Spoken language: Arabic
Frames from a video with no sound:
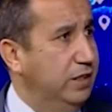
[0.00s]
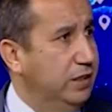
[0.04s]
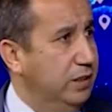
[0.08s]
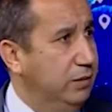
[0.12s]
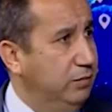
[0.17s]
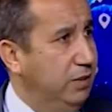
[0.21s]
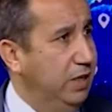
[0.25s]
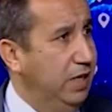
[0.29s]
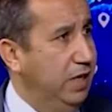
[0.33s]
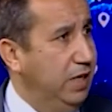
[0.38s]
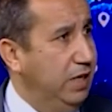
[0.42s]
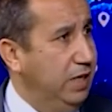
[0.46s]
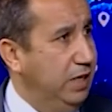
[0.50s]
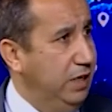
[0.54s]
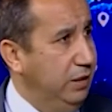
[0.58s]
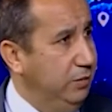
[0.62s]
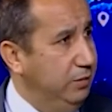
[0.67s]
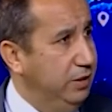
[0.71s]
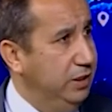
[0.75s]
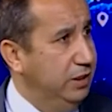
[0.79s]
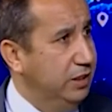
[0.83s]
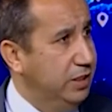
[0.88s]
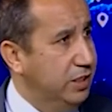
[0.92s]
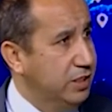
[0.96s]
مع
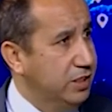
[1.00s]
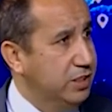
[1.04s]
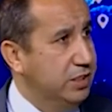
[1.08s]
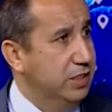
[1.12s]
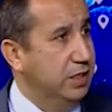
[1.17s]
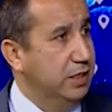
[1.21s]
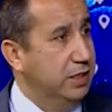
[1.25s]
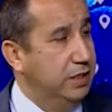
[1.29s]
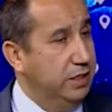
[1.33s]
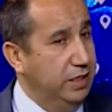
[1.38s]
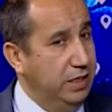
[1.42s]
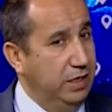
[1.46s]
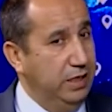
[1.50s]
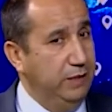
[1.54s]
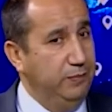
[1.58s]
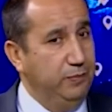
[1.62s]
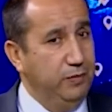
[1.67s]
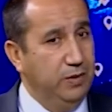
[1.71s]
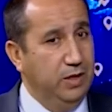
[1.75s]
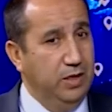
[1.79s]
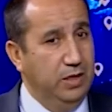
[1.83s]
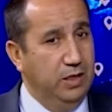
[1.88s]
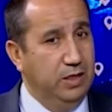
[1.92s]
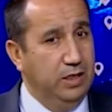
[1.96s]
عمليه التصدير اذا
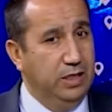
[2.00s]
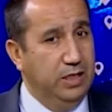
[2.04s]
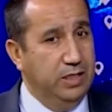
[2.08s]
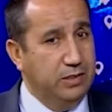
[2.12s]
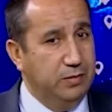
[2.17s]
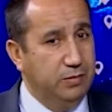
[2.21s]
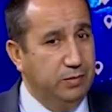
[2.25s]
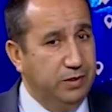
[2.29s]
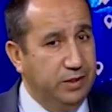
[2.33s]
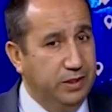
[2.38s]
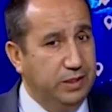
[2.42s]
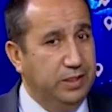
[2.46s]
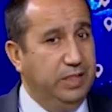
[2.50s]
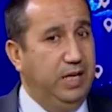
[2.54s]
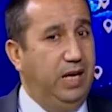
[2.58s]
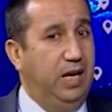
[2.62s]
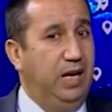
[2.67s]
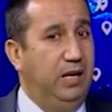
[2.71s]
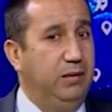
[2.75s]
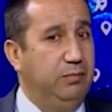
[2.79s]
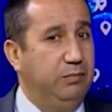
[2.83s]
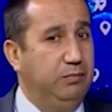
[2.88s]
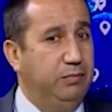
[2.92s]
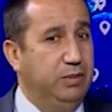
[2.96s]
لازم
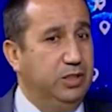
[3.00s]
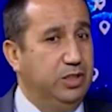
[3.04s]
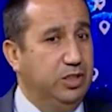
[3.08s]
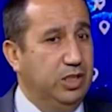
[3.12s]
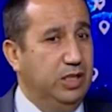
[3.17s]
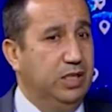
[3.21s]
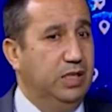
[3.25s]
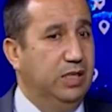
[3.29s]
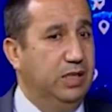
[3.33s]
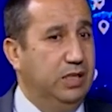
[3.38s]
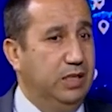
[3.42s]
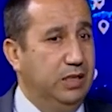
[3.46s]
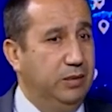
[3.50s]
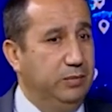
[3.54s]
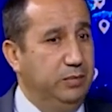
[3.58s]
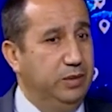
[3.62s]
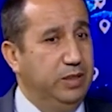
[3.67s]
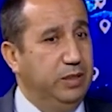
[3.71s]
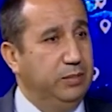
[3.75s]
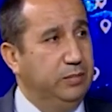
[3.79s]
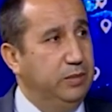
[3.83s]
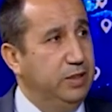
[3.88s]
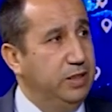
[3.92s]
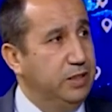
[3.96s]
ندعم بشكل
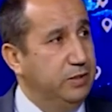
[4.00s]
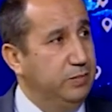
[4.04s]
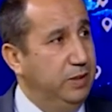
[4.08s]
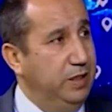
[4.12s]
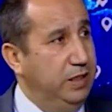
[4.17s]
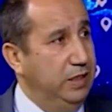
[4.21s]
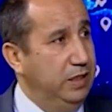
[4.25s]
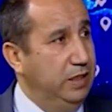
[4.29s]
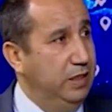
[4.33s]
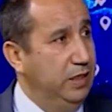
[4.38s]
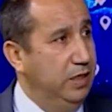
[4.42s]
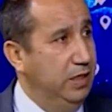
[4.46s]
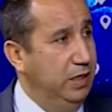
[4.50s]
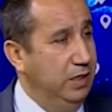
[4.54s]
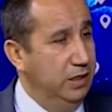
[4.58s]
كبير بالنسبه لي